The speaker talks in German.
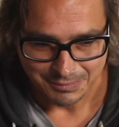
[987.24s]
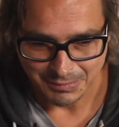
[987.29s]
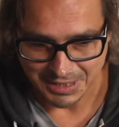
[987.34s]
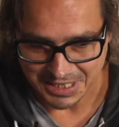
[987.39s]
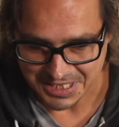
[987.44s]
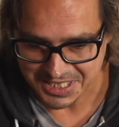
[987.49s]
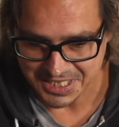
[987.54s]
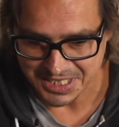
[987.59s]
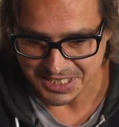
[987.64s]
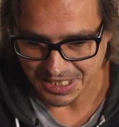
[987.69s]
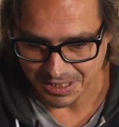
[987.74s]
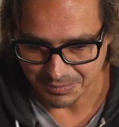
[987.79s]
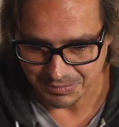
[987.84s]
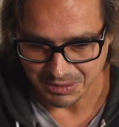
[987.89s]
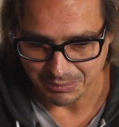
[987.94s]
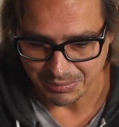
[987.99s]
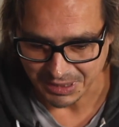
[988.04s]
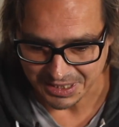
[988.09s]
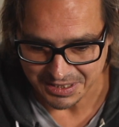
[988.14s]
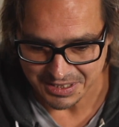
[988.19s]
meistens haben
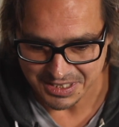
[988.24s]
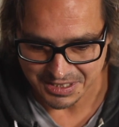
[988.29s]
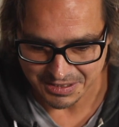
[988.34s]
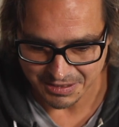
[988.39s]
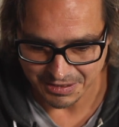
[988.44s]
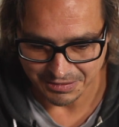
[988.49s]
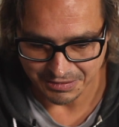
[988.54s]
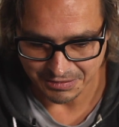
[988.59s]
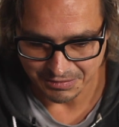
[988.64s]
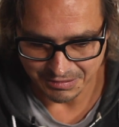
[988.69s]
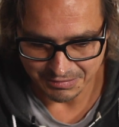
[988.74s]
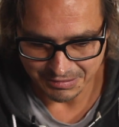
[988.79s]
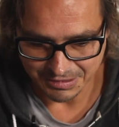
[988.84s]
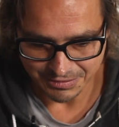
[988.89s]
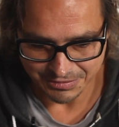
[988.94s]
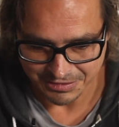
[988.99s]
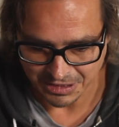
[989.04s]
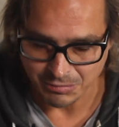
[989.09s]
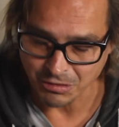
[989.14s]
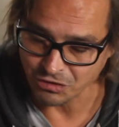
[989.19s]
die Bands dann
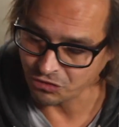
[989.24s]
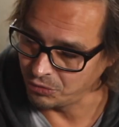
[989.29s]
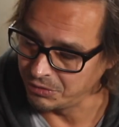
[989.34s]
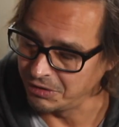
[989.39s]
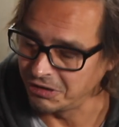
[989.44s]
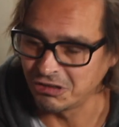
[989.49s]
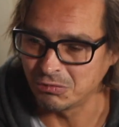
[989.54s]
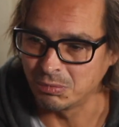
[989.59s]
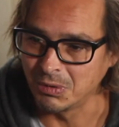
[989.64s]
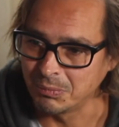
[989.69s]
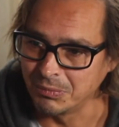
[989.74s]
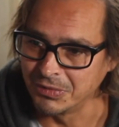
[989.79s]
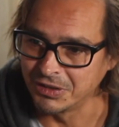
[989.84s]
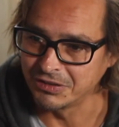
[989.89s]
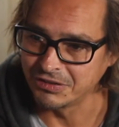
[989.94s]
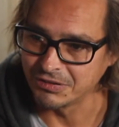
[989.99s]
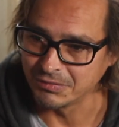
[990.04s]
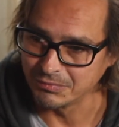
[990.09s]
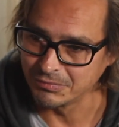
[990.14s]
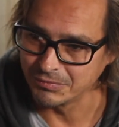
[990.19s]
selber schon
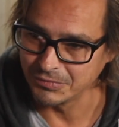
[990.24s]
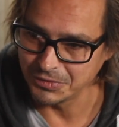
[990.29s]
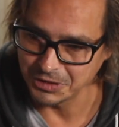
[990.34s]
Equipment. Ah,